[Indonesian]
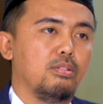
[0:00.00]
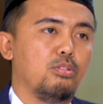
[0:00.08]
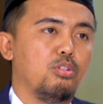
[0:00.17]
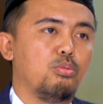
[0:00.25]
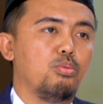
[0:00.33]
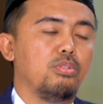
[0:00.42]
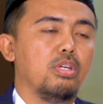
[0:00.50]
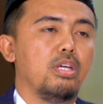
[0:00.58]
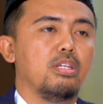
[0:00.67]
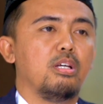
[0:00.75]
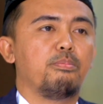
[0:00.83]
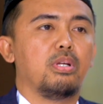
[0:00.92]

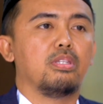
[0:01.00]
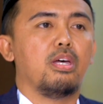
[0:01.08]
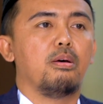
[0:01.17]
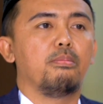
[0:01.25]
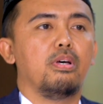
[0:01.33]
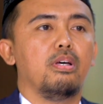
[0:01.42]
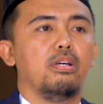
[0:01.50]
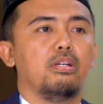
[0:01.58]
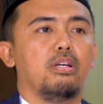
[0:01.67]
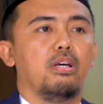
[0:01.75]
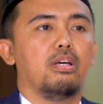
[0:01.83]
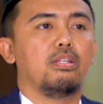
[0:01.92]
Tentunya yang
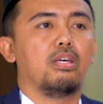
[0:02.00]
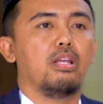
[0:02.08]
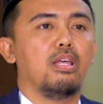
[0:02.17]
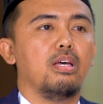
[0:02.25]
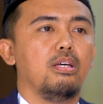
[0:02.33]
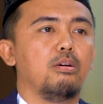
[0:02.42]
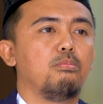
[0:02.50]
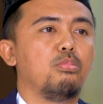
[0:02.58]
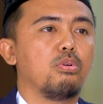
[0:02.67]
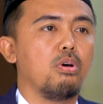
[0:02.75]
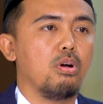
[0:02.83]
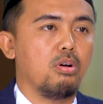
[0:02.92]
pertama adalah
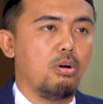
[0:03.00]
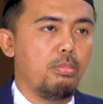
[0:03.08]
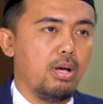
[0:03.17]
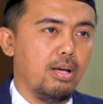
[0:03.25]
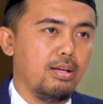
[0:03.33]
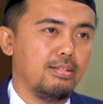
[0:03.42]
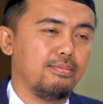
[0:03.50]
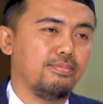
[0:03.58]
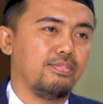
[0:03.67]
muraqabah.